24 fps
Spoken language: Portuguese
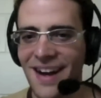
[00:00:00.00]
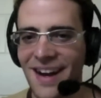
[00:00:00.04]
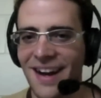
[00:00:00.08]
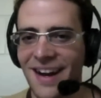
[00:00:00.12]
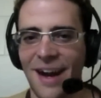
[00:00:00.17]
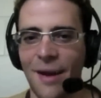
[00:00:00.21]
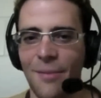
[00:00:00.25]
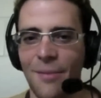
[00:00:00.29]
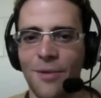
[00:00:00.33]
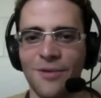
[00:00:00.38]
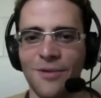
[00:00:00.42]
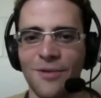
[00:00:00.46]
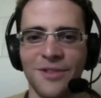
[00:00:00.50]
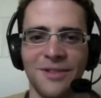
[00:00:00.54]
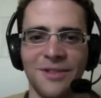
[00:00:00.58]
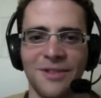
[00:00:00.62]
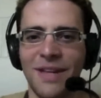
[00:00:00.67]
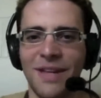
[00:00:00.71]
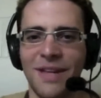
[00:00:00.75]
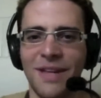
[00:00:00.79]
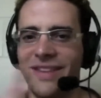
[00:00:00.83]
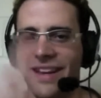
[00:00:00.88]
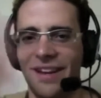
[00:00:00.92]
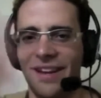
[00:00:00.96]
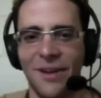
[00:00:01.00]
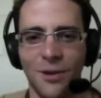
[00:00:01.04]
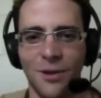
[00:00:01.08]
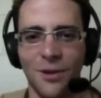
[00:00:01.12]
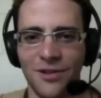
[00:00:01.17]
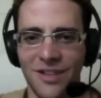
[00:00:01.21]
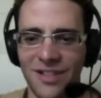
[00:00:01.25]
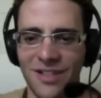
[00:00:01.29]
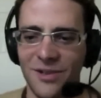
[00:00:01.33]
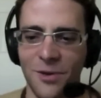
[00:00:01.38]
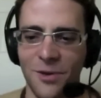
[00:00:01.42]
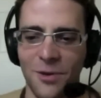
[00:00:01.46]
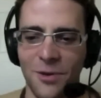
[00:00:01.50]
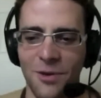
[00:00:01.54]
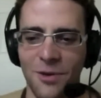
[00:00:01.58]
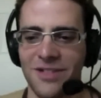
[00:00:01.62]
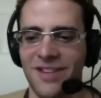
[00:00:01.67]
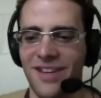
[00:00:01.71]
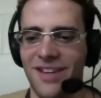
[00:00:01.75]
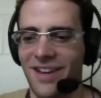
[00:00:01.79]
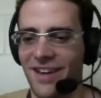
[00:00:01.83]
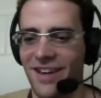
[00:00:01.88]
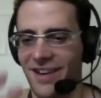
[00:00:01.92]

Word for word: acabam se metendo em outras coisas, né?